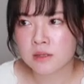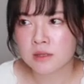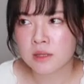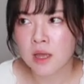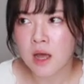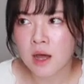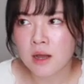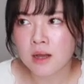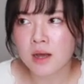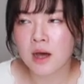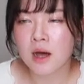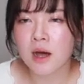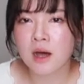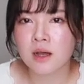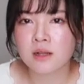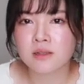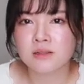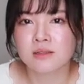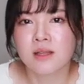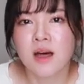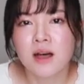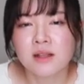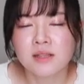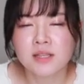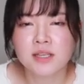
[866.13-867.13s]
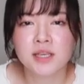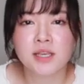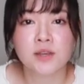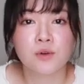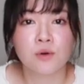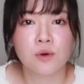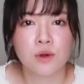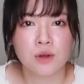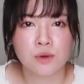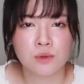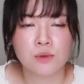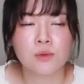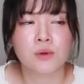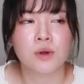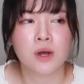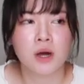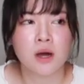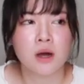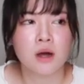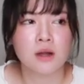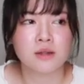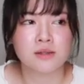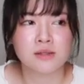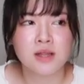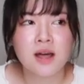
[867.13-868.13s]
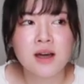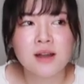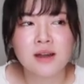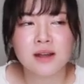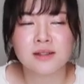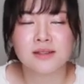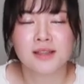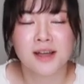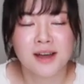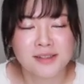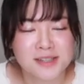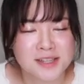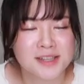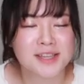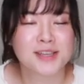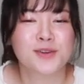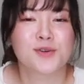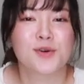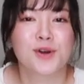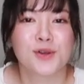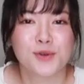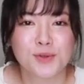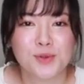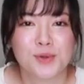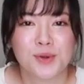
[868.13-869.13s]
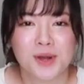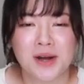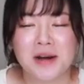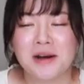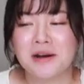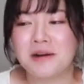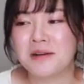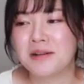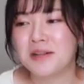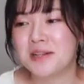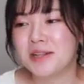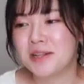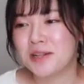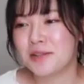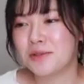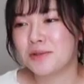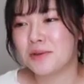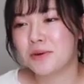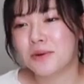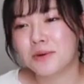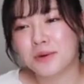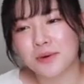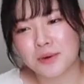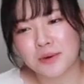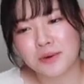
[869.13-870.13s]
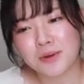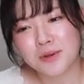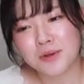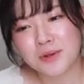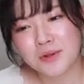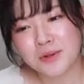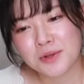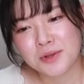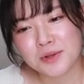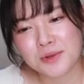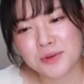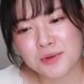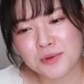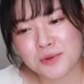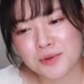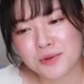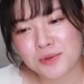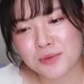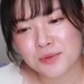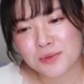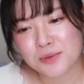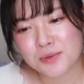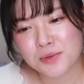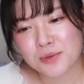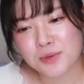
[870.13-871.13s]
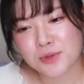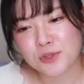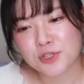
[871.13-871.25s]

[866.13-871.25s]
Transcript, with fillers: たがだに聞こえるとか、だがたに聞こえるとか、なんか、うん、